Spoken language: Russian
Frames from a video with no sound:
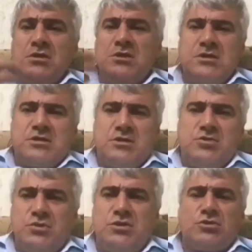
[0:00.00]
если
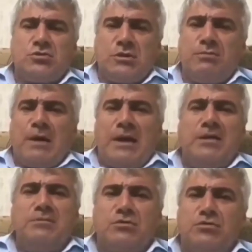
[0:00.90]
ты видишь, что ты
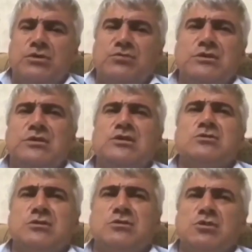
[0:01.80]
полемику не
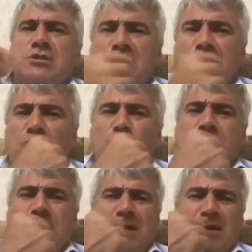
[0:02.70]
выдерживаешь, вот это
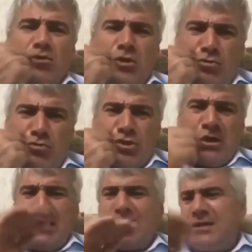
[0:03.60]
рот закрой лучше,
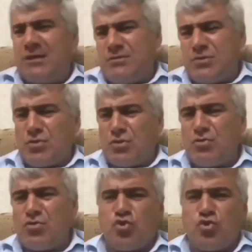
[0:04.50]
отойди а в
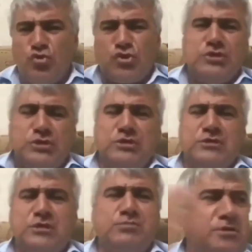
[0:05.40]
сторону. Чушь не
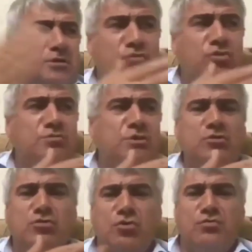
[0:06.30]
неси перед людьми,
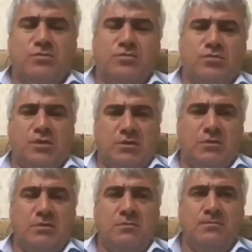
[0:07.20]
неудобно бывает.
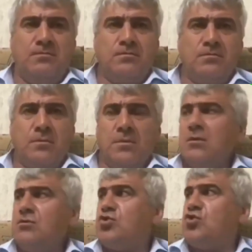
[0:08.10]

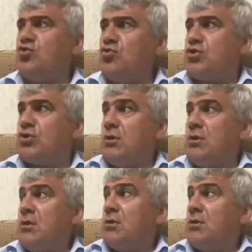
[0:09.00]
Чушь